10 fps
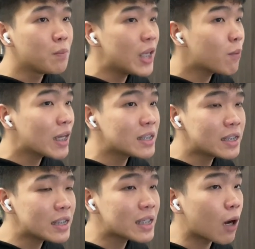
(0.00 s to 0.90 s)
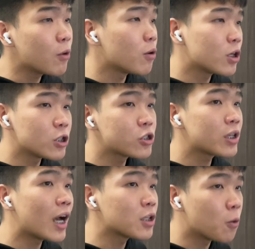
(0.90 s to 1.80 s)
B A Y C 经常会有各式
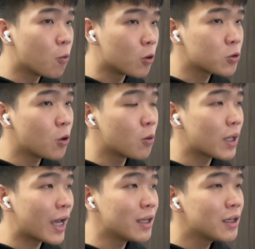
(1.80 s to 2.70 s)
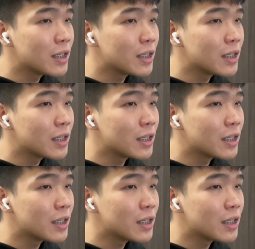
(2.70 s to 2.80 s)
各样的活动来